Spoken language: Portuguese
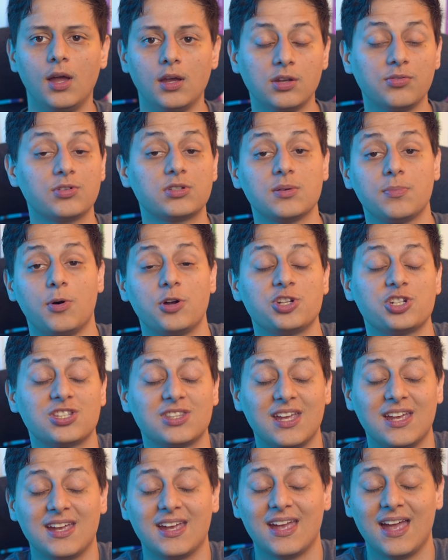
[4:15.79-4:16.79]
que você pode
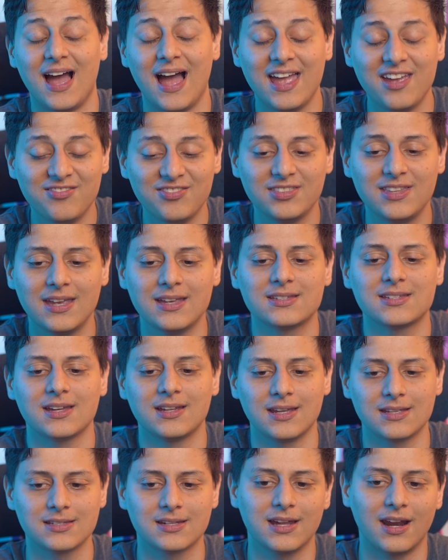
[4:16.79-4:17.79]
ter a
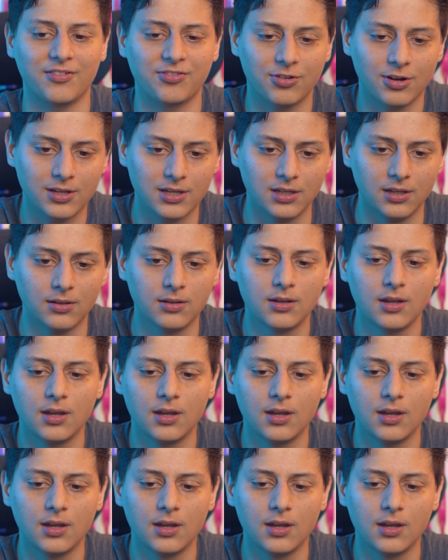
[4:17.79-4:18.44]
evidência nesse gráfico aqui.